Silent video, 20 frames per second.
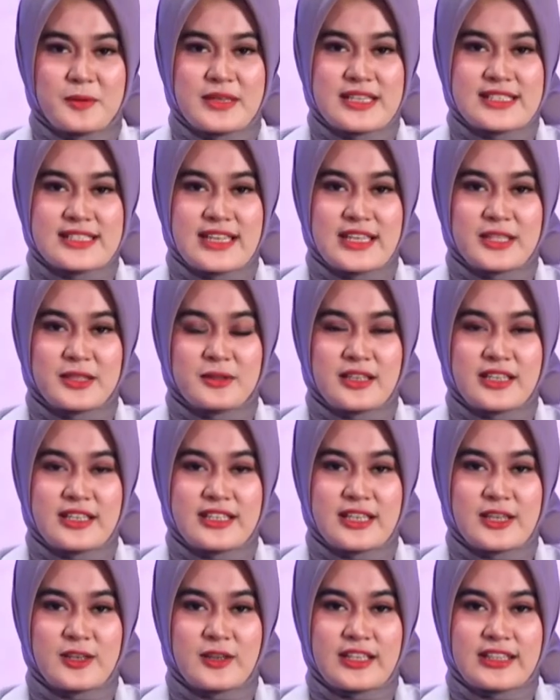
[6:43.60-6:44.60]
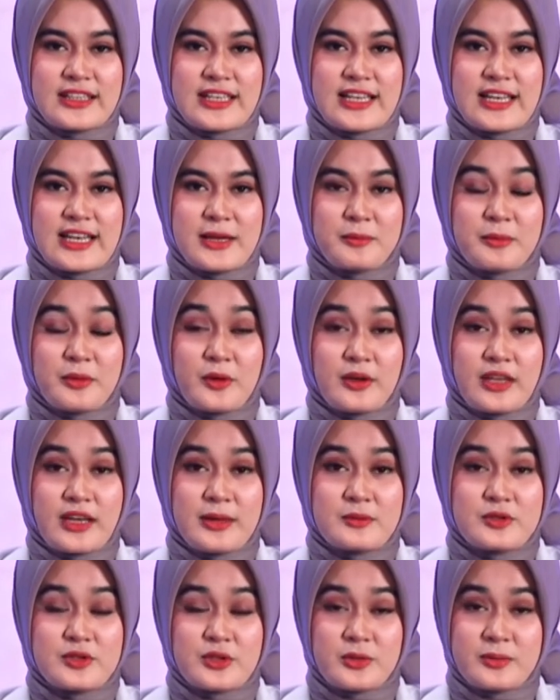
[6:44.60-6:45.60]
pemirsa, itulah dialog kita dalam
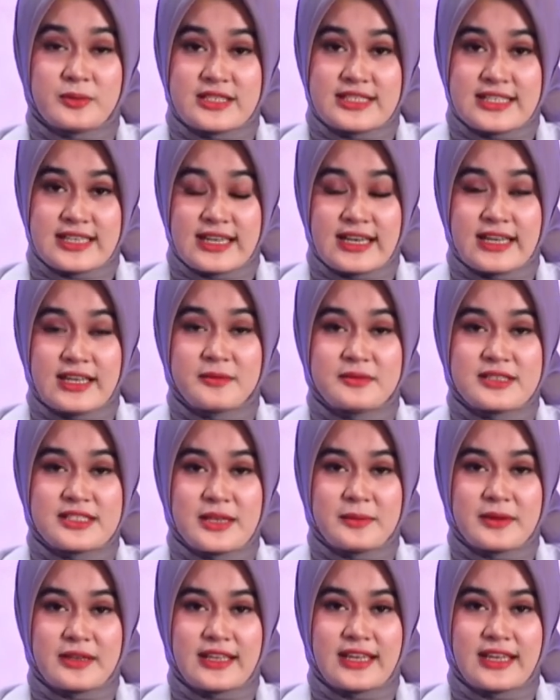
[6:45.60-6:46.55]
program Juru Bicara bersama